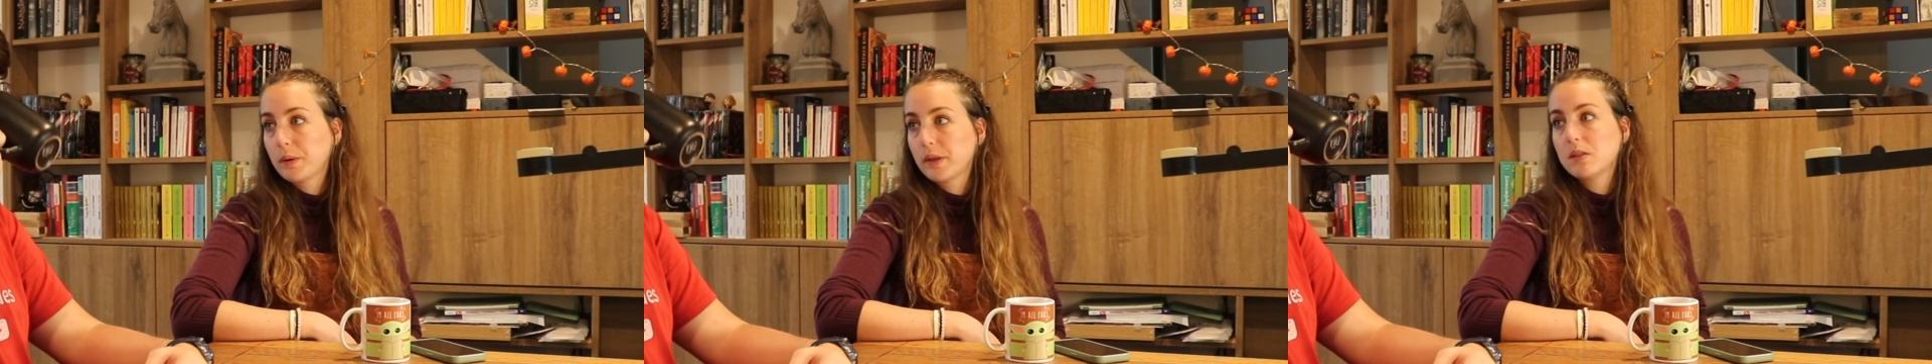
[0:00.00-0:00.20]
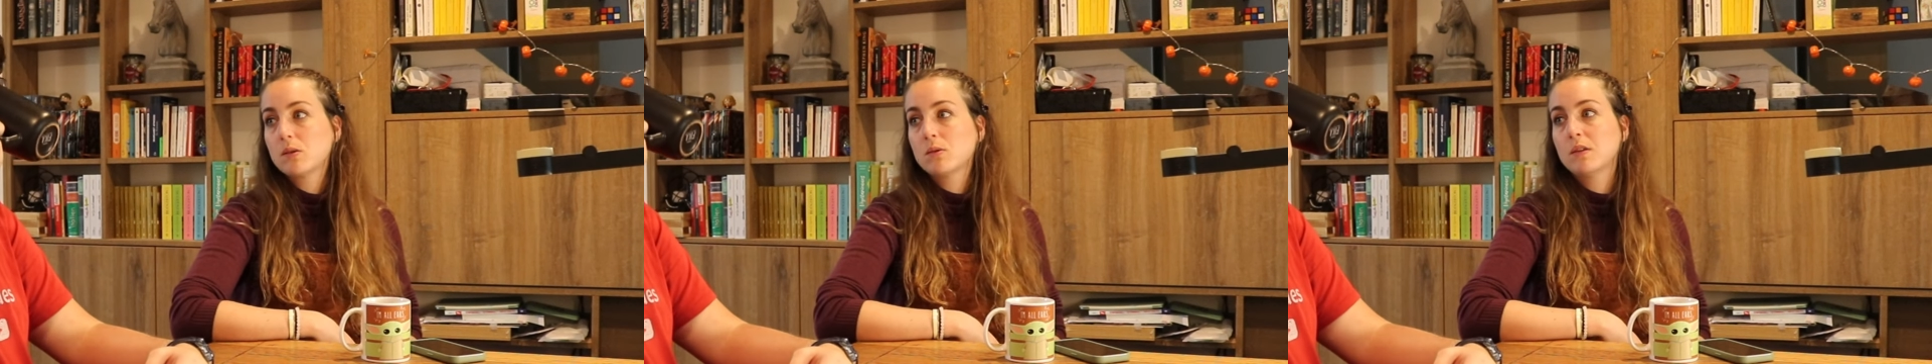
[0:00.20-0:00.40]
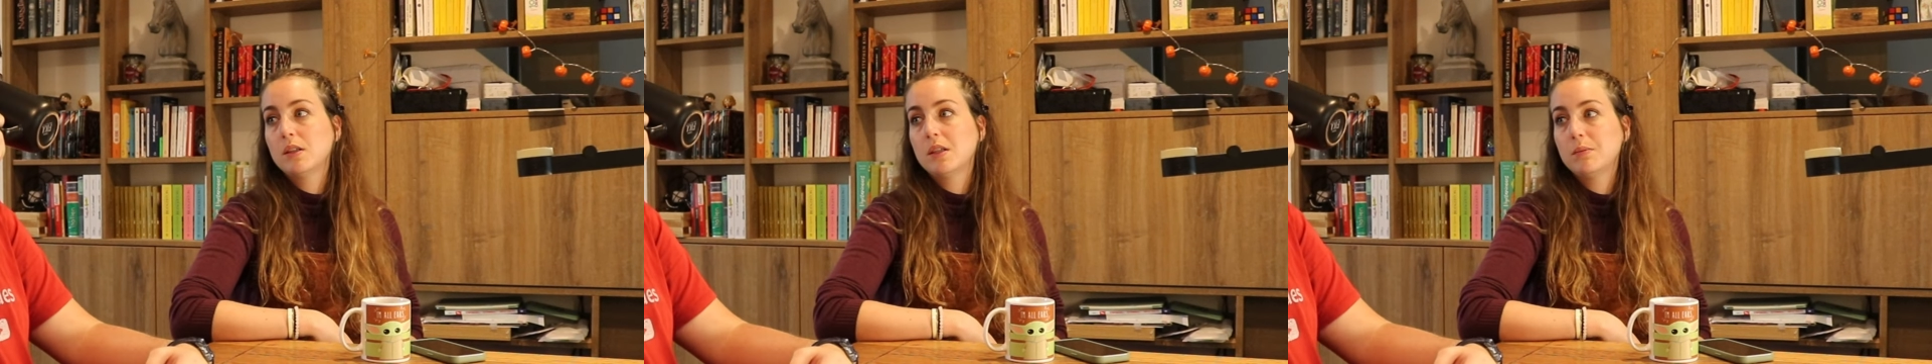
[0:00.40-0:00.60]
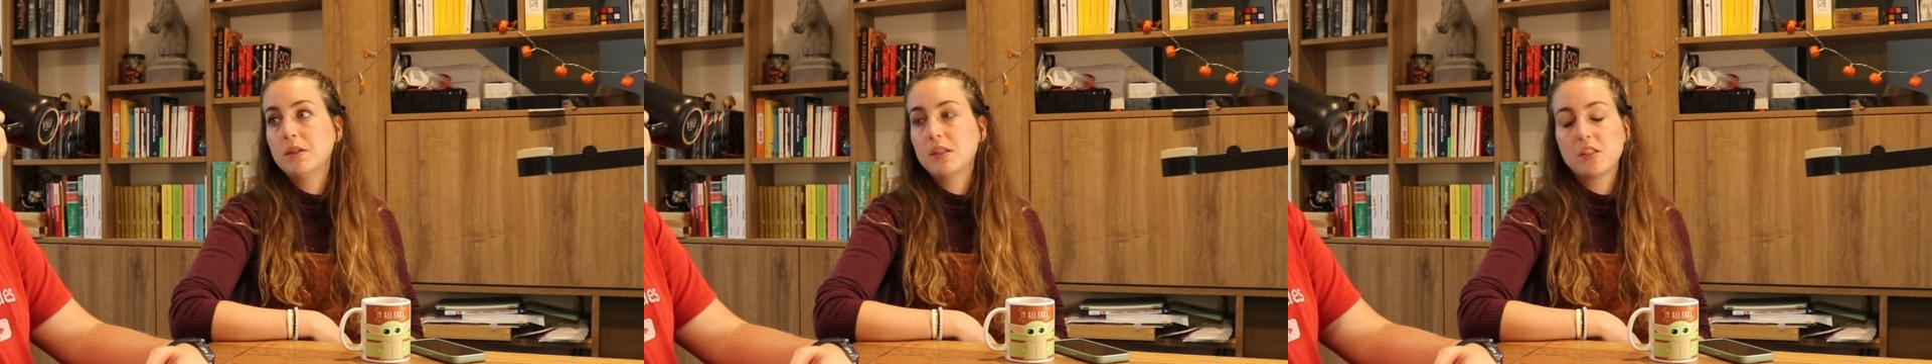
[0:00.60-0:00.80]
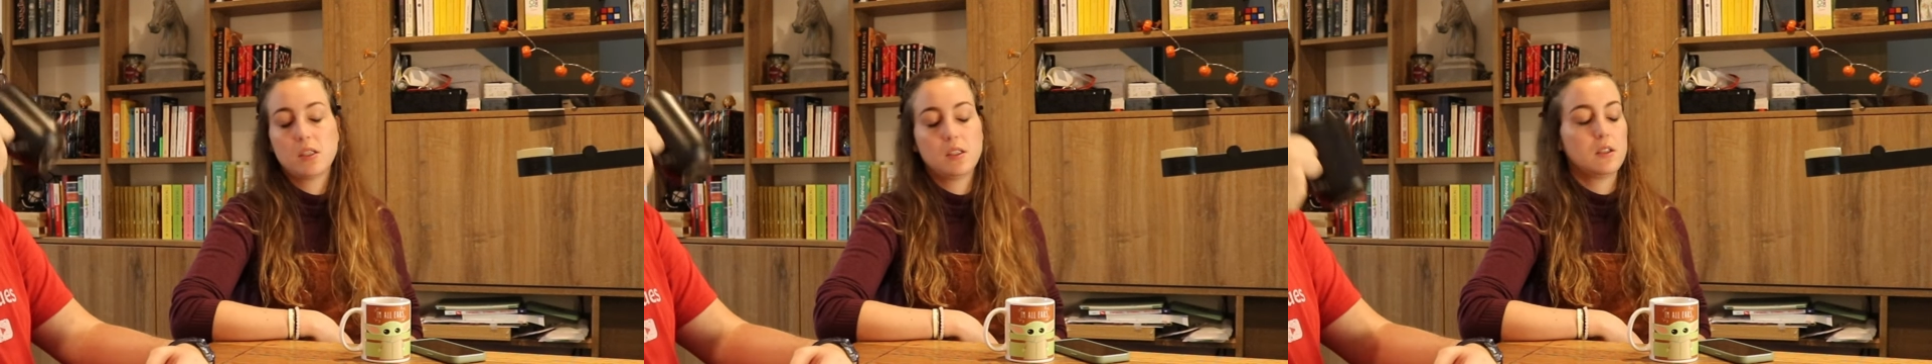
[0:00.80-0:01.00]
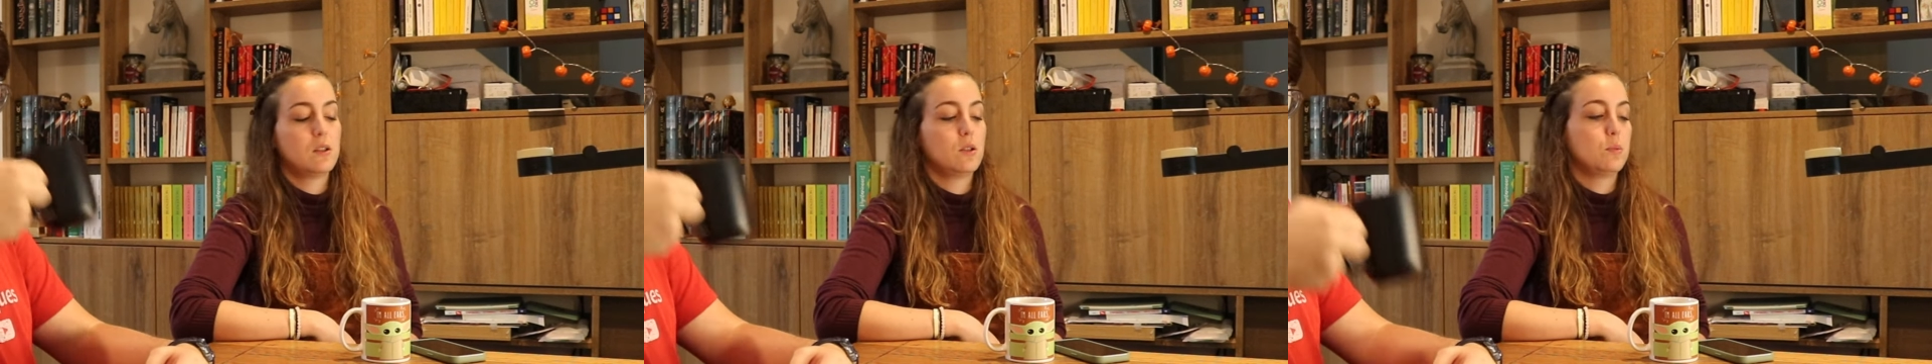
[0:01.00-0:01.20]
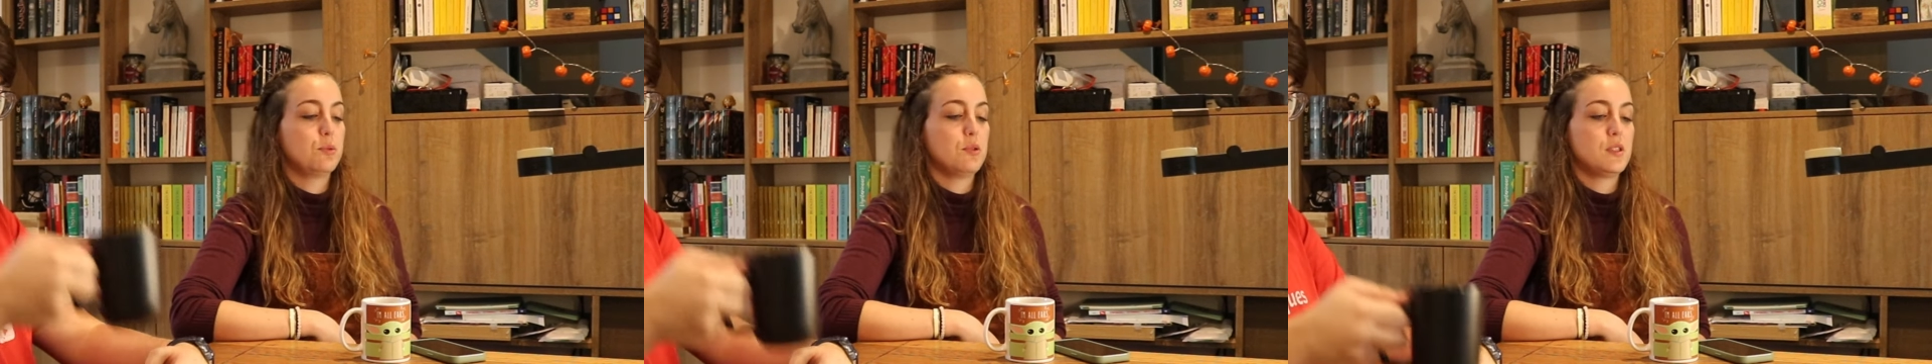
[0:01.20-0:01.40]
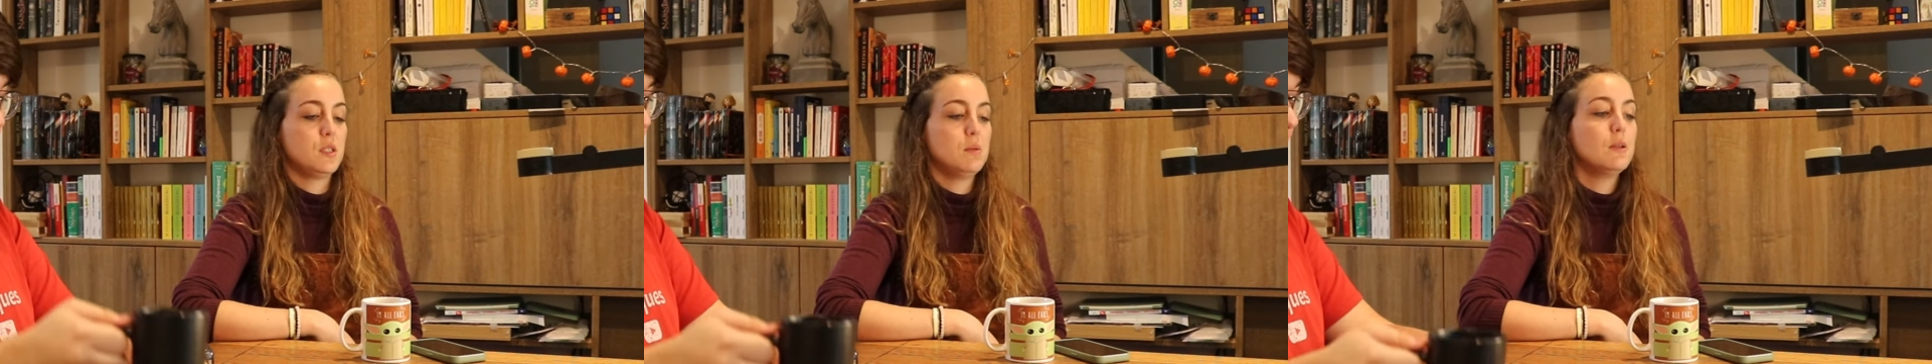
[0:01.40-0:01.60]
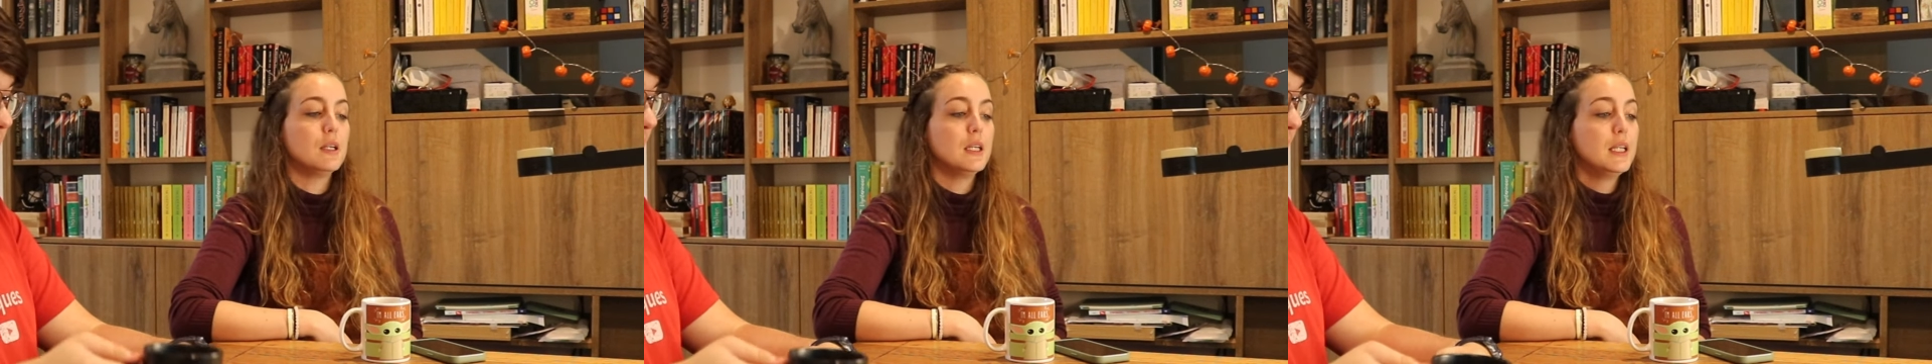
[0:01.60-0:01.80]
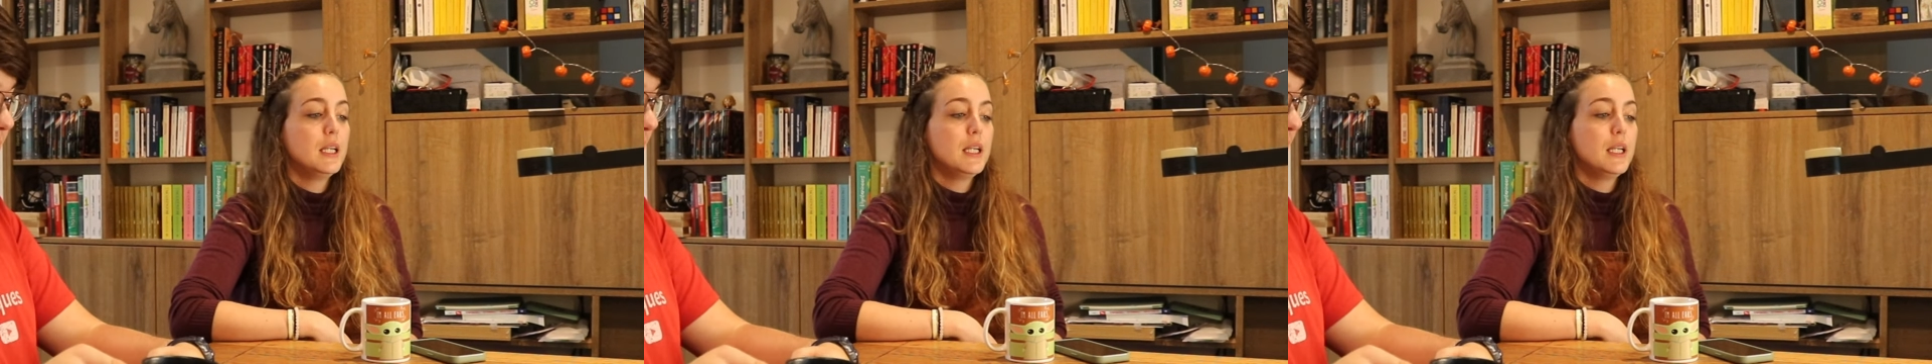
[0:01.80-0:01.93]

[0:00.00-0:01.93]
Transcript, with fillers: présenter les métiers euh, possibles.